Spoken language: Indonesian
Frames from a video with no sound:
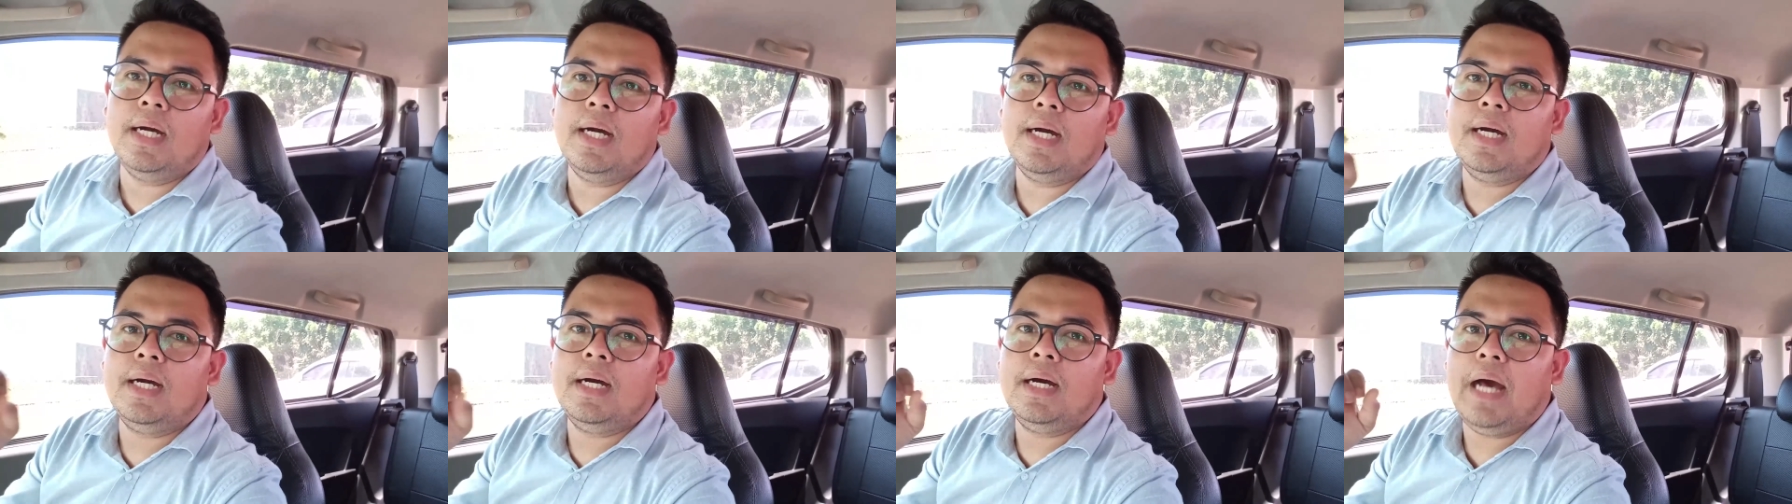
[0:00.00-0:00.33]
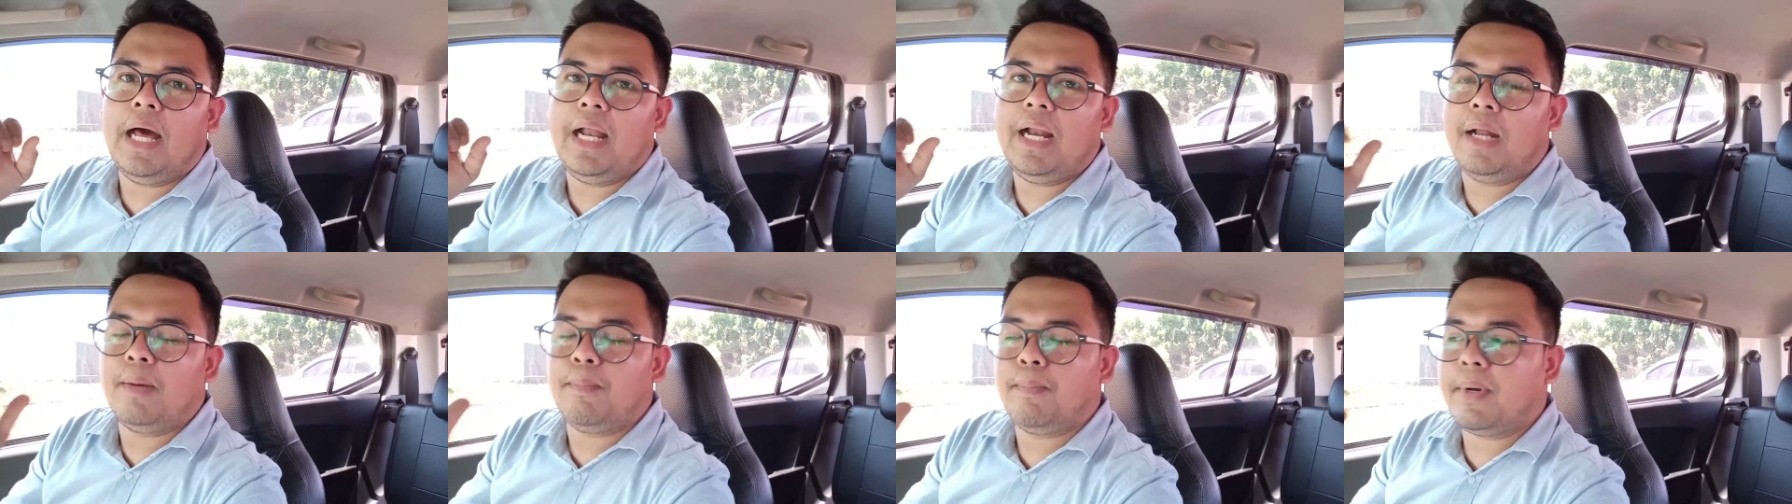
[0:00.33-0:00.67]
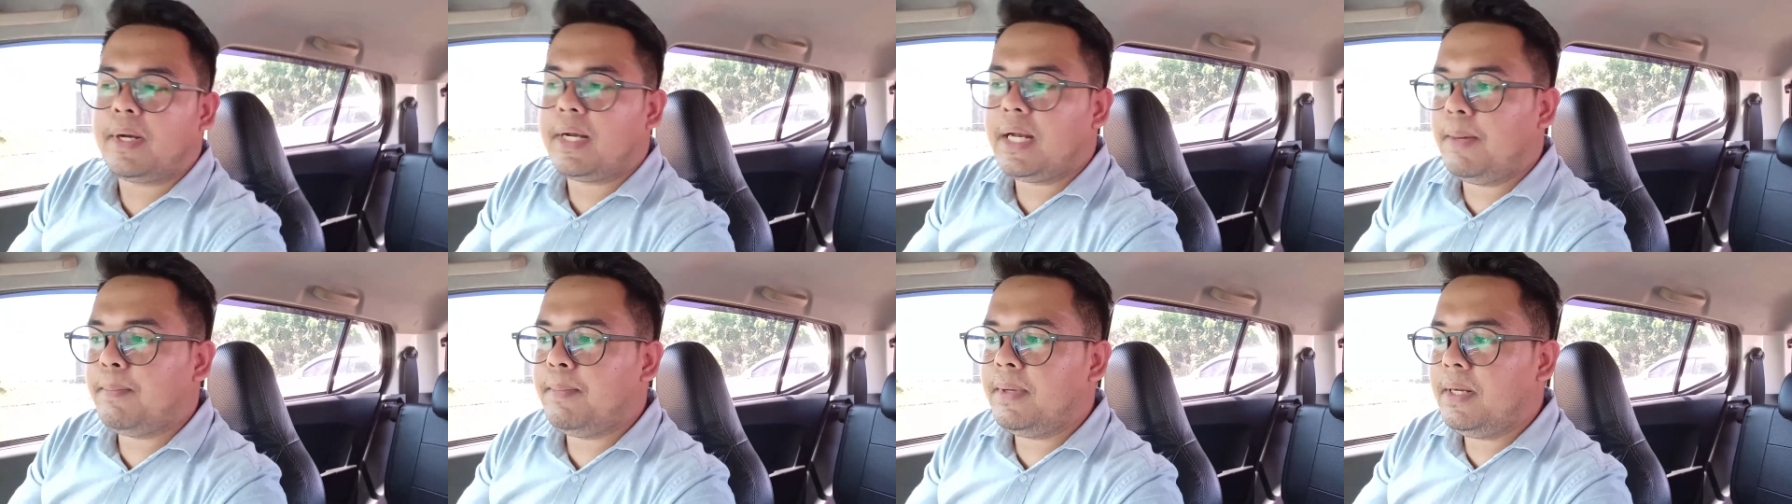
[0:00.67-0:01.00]
uh, alat
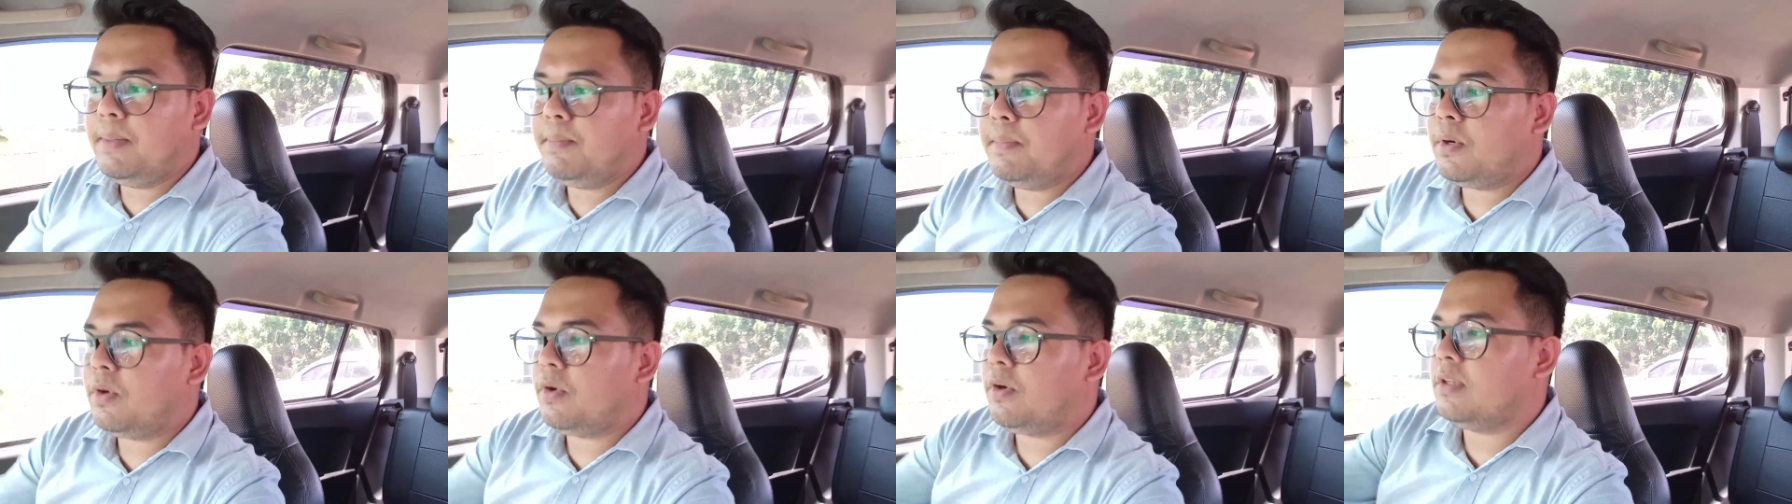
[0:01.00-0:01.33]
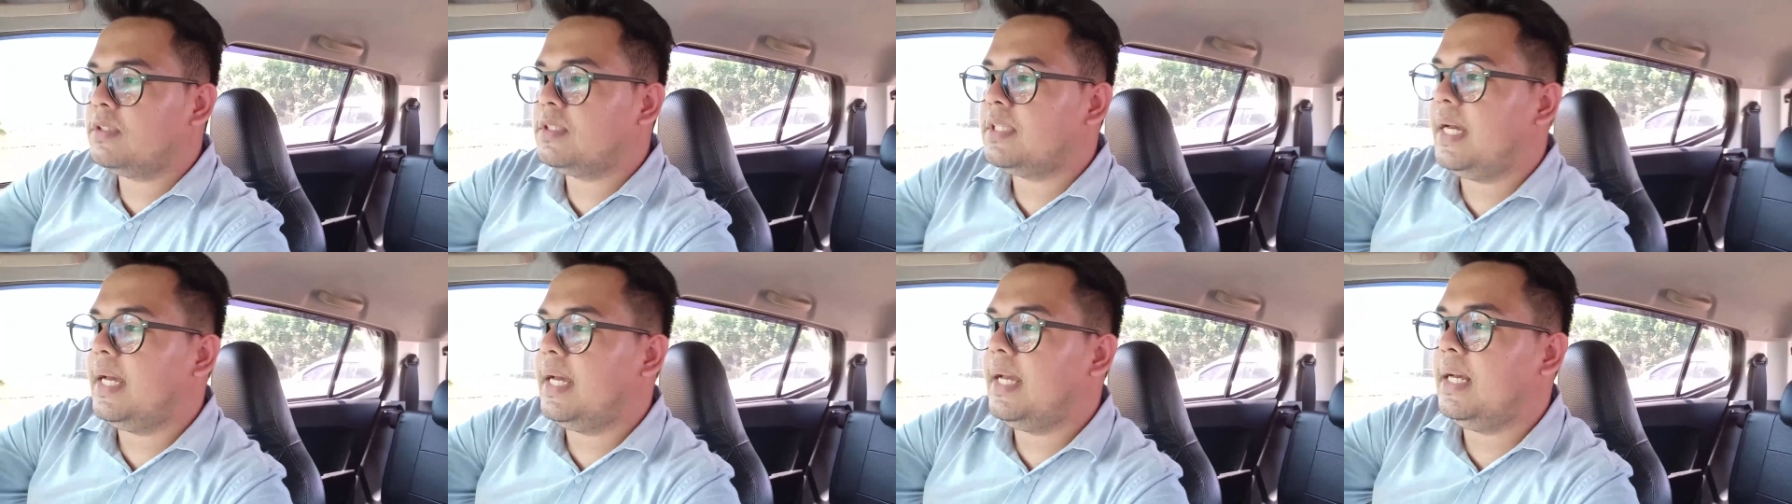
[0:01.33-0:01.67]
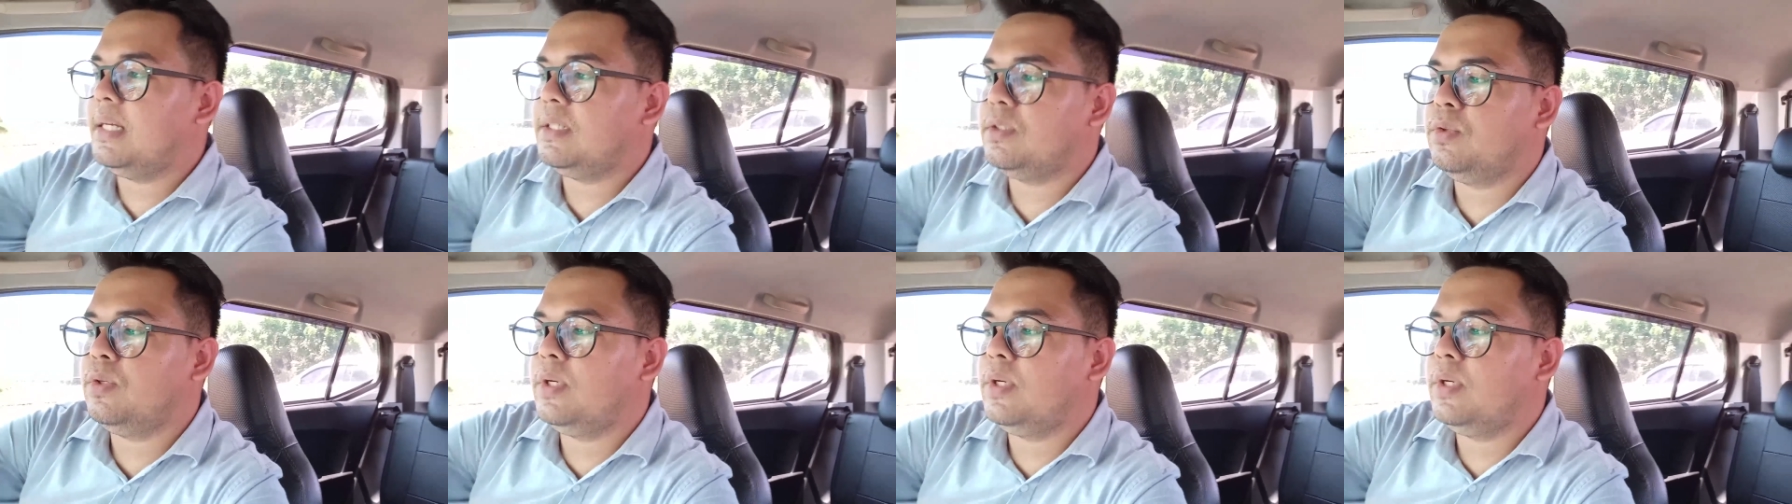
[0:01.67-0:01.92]
peredam ini menurut saya